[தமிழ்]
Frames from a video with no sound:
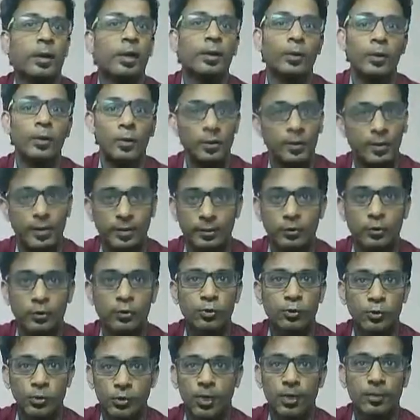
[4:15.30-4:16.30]
ஐ டோன்ட் லைக் டு
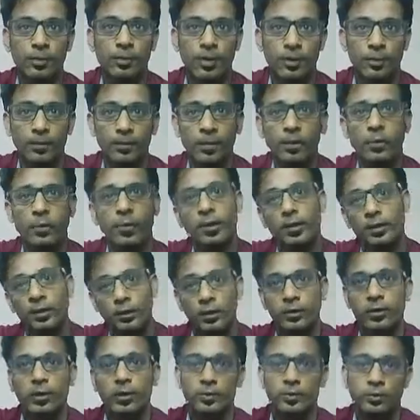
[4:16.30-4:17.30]
ஷேர் மை நம்பர் யூ கேன்
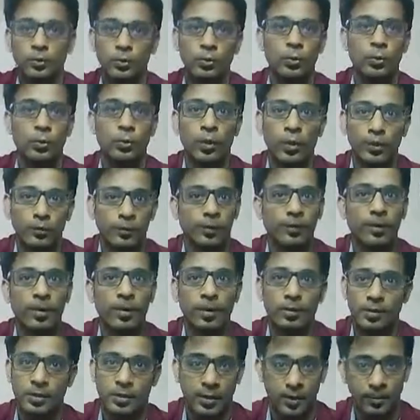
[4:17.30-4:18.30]
காண்டாக்ட் த்ரூ ஈவெண்ட்
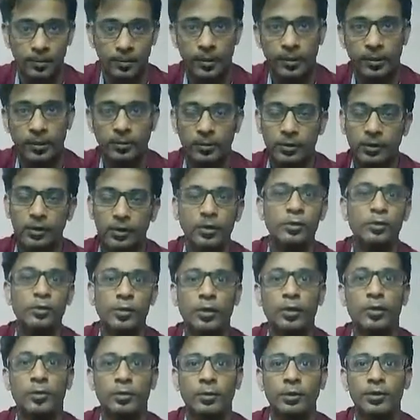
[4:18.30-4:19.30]
மேனேஜர் அப்படின்னு வந்து
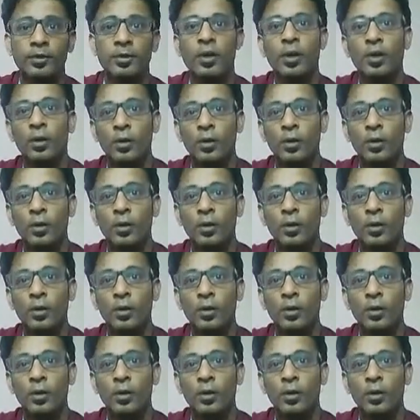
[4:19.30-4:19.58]
சொல்லிட்டு வந்து